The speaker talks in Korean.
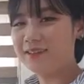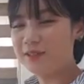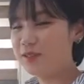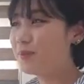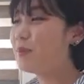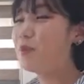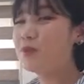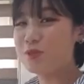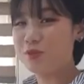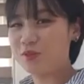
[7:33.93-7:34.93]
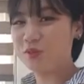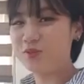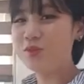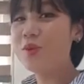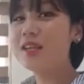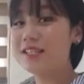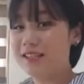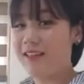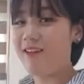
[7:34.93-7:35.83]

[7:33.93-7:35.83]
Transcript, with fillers: 그래서 TV 보시면서 운동하신대요.